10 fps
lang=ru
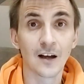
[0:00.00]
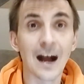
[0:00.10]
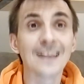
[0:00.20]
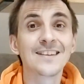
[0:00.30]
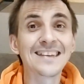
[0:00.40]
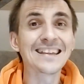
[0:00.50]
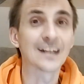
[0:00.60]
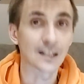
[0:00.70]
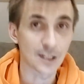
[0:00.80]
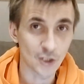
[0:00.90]
они
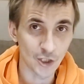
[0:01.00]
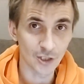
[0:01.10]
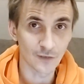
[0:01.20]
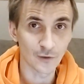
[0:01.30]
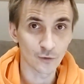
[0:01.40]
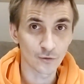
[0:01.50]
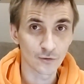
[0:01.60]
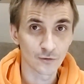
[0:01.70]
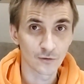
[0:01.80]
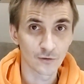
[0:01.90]
рассчитывают
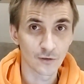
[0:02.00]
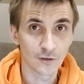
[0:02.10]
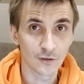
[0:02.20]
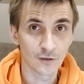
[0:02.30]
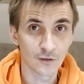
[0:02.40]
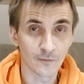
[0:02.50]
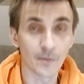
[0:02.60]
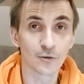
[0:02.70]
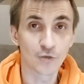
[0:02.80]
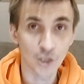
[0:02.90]

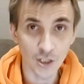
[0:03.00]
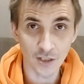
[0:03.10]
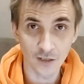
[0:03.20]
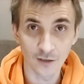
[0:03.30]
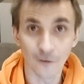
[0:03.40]
получить